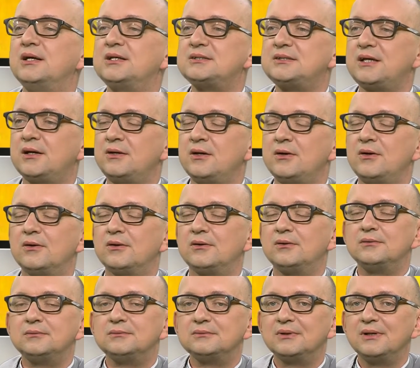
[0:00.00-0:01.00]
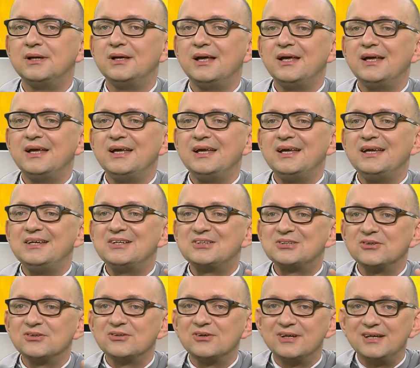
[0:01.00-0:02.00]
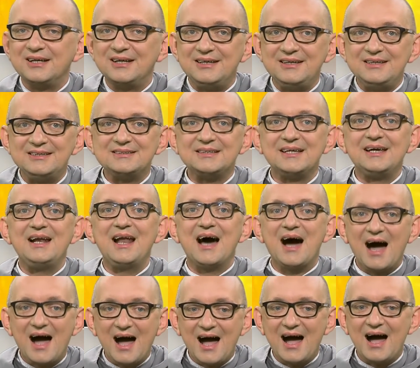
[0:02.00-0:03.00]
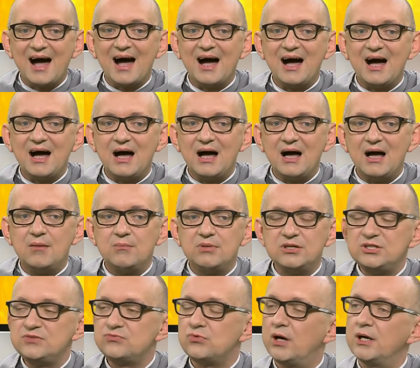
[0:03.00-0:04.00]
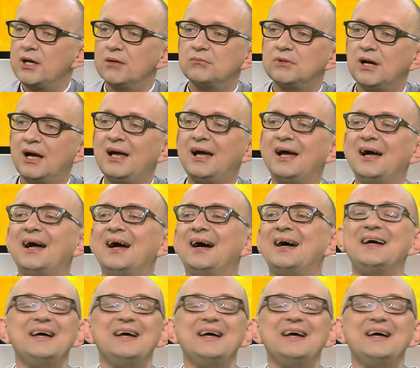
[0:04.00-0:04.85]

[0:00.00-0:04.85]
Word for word: à l'extérieur. Et j'entre dans l'église, et là, ah ben j'y vois rien.